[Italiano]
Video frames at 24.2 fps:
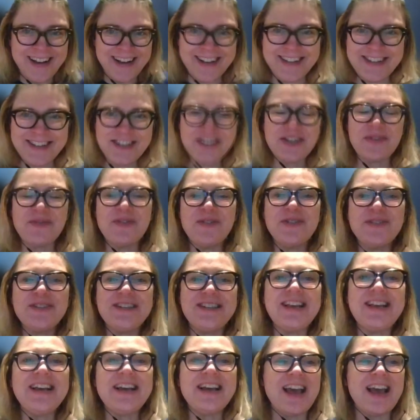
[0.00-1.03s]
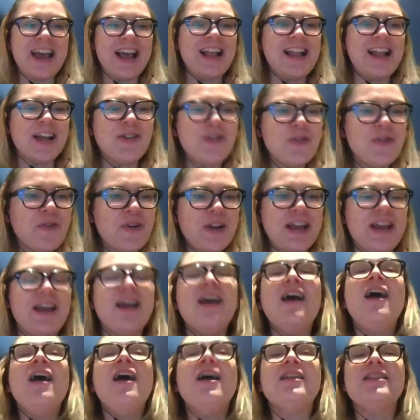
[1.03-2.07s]
diciamo così, che gli attori
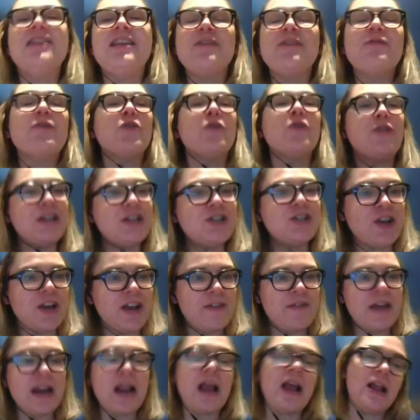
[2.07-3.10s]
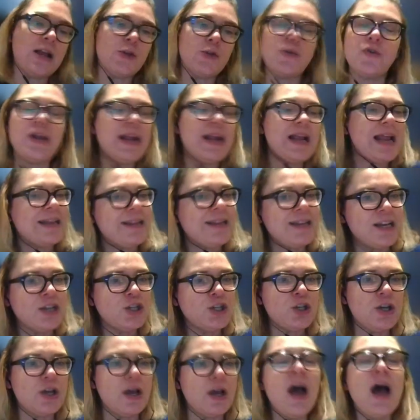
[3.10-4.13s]
devono ricevere. Quei no che
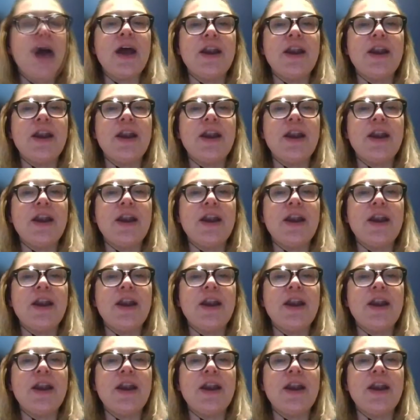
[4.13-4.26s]
servono.